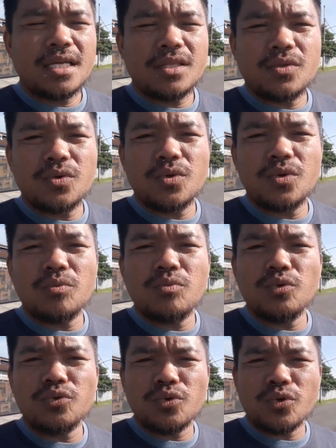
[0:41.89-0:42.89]
itu
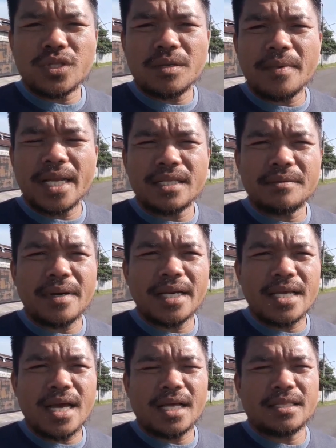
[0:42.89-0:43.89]
untuk
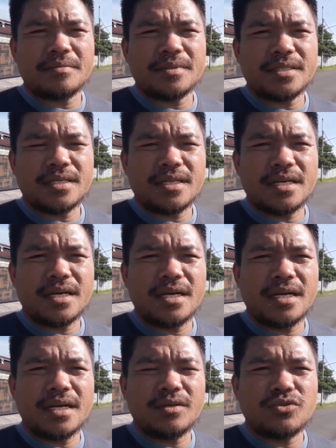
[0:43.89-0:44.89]
teman-teman ya teman
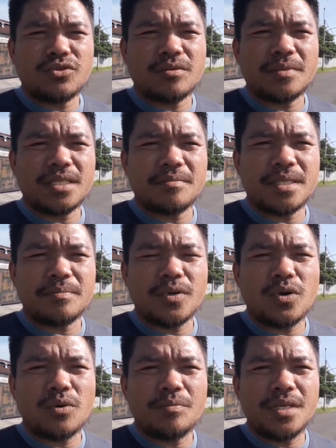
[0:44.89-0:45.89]
uh, untuk teman-teman
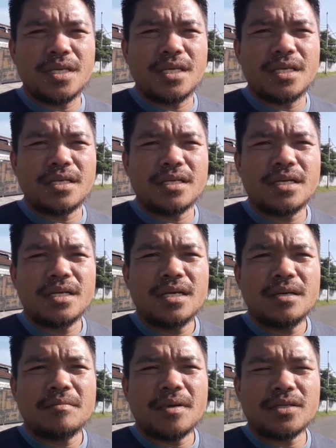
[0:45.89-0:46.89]
penghobi
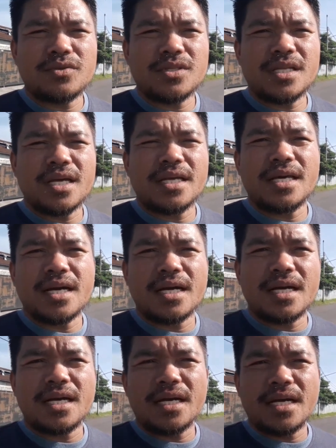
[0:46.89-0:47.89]
maksudnya yang
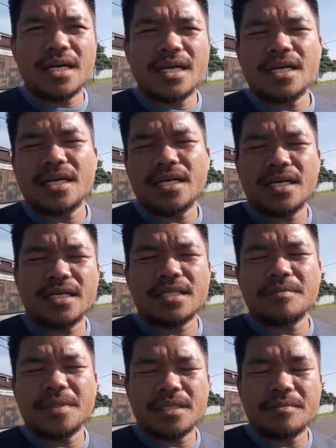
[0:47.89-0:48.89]

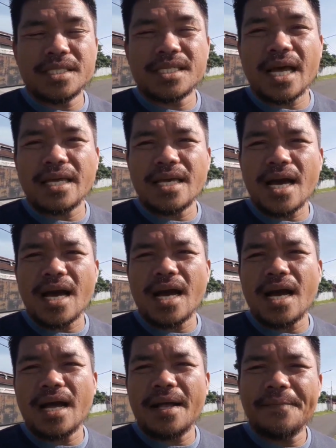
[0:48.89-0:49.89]
teman-teman
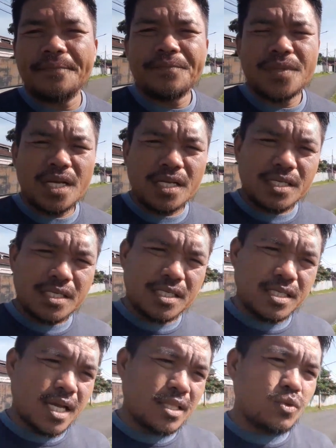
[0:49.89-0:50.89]
saya
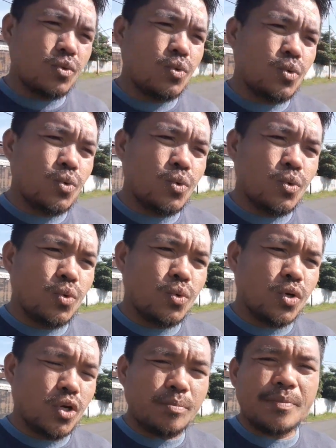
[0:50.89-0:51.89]

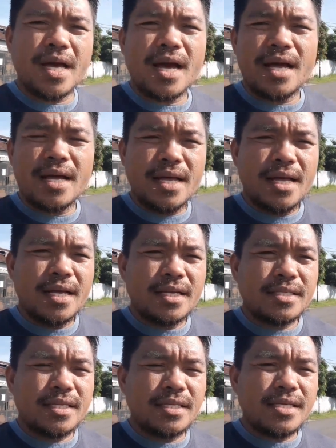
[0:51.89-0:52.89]
satu klub ya
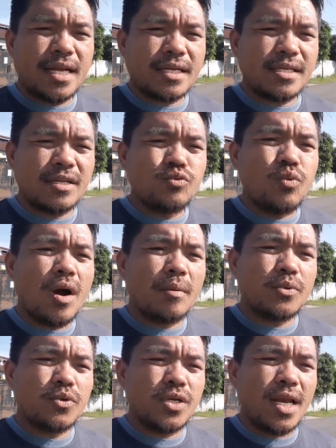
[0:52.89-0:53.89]
jadi jaraknya
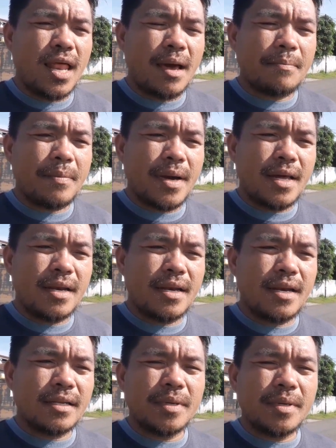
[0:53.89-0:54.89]

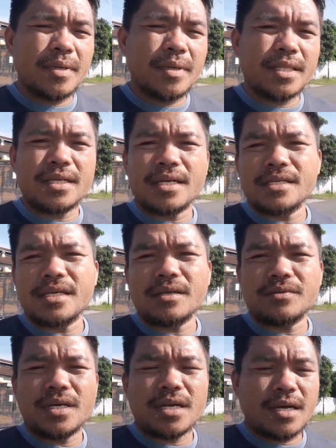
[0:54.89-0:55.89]
28 km
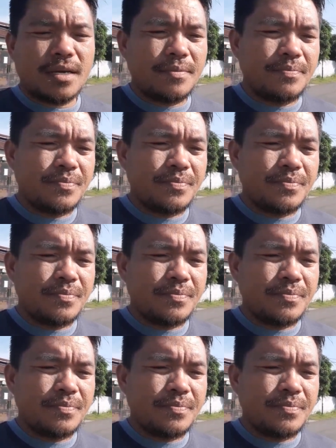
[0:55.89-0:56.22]
jarak udara